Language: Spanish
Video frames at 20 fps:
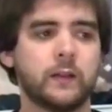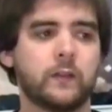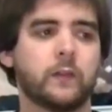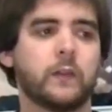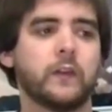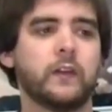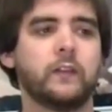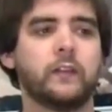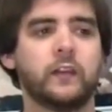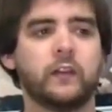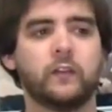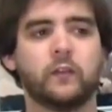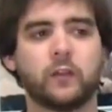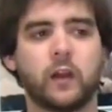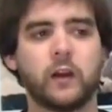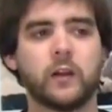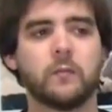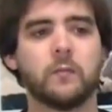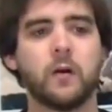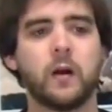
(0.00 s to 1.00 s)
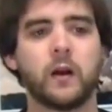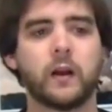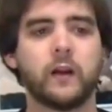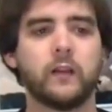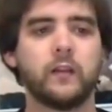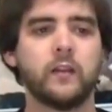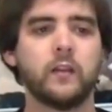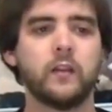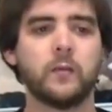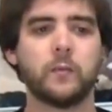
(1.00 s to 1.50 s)
Entonces, eso, tal y como van
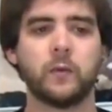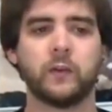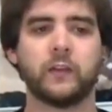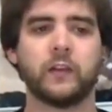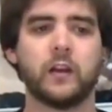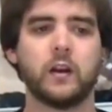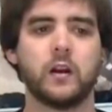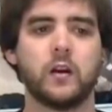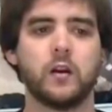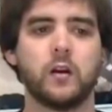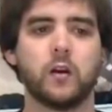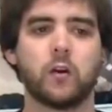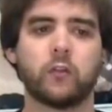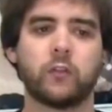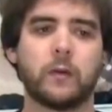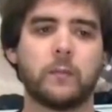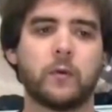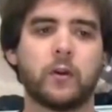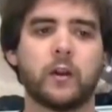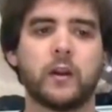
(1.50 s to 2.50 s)
creciendo, pues el rosa,